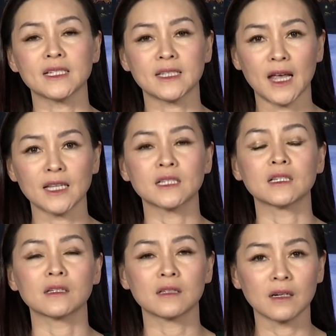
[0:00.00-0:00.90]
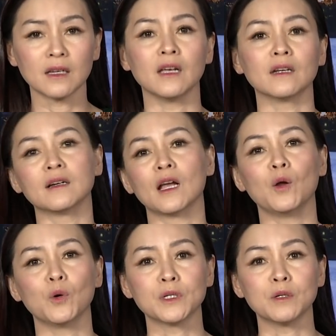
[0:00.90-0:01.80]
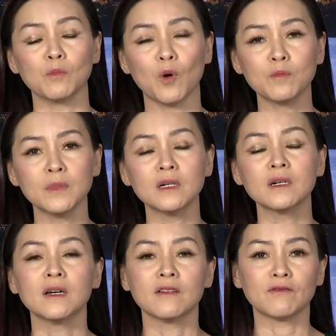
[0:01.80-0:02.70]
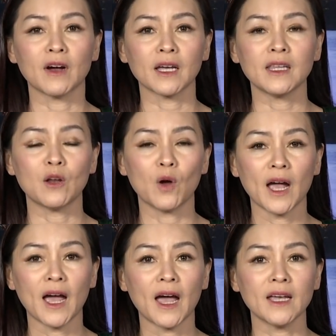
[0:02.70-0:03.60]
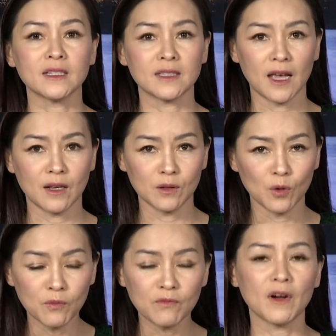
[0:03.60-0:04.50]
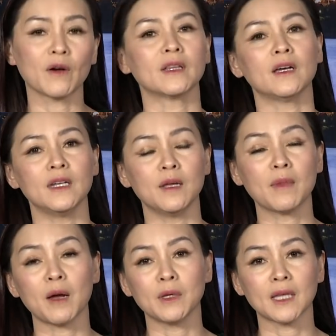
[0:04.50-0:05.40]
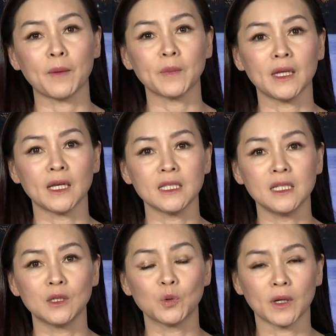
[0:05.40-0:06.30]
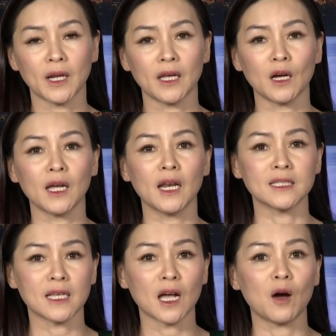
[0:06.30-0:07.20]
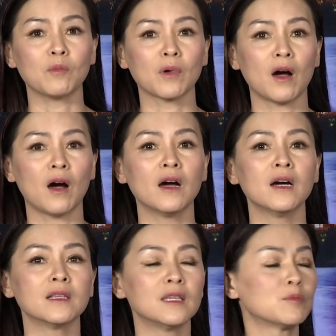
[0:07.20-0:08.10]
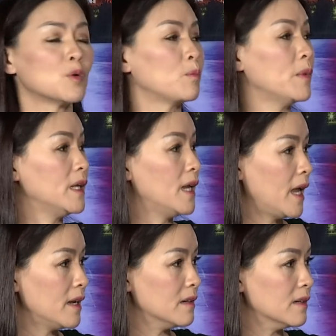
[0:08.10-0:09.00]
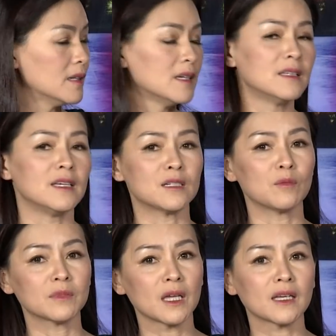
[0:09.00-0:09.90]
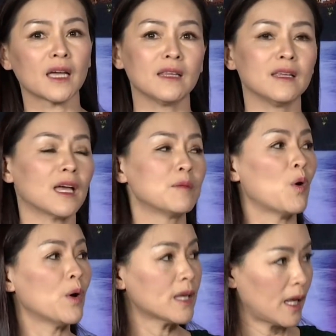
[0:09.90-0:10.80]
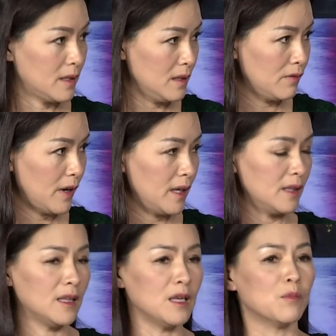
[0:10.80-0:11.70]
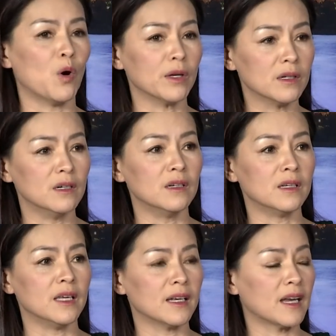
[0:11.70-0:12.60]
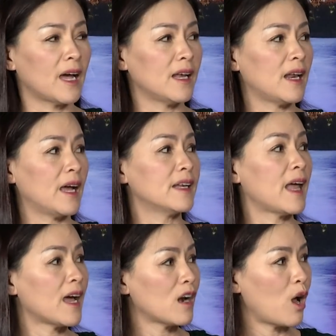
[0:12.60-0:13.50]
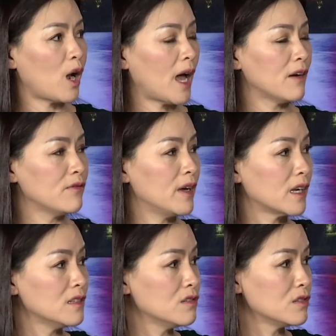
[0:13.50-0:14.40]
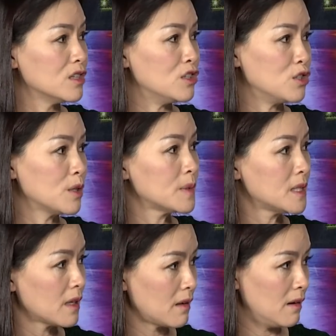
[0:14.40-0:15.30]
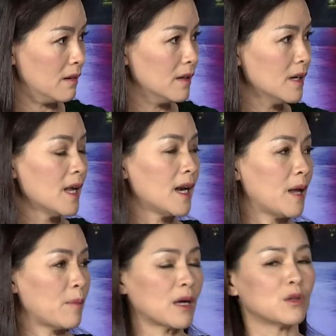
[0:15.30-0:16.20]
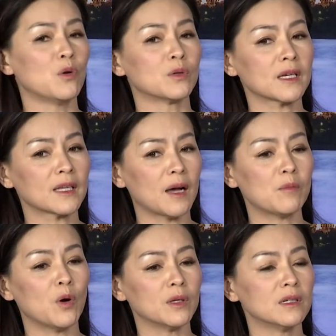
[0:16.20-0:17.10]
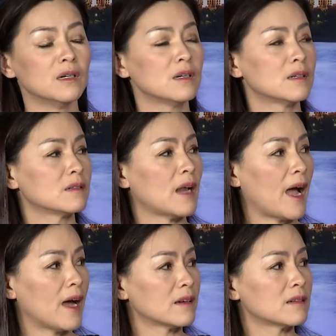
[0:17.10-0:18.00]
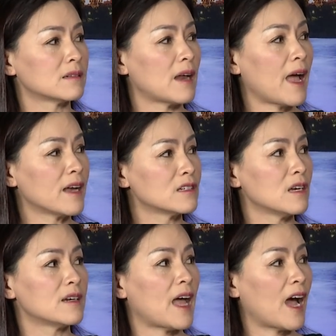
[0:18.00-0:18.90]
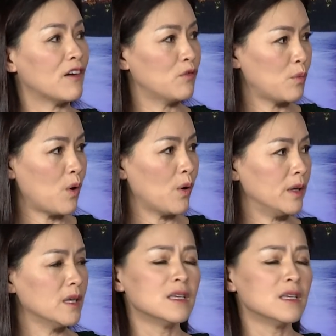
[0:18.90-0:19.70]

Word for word: sẽ thực hiện được cái lộ trình 4 bước và cái giai đoạn 2 sẽ đúng vào cái thời điểm 28 tây tháng 9 tuần này có nghĩa là sẽ không có tiếp tục bị delay nữa. Thì trong tất cả những cái bối cảnh như vậy thì mọi người hiện nay lại đang lo lắng về cái chương trình Job Seeker là mặc dù tất cả mọi thứ đã đang trên đà phục hồi